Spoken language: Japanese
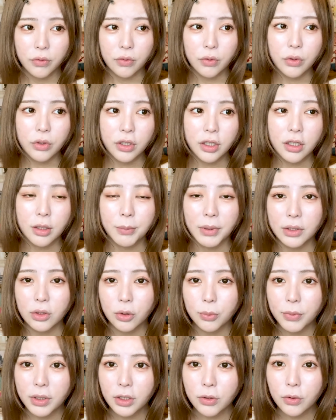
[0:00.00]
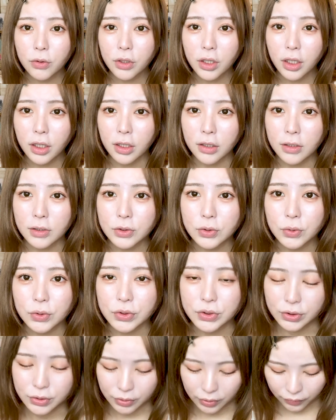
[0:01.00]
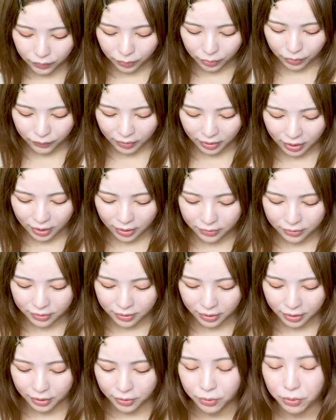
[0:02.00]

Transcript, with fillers: すごいなんかまとまりのない話をしてるのはすごいわかるんだけ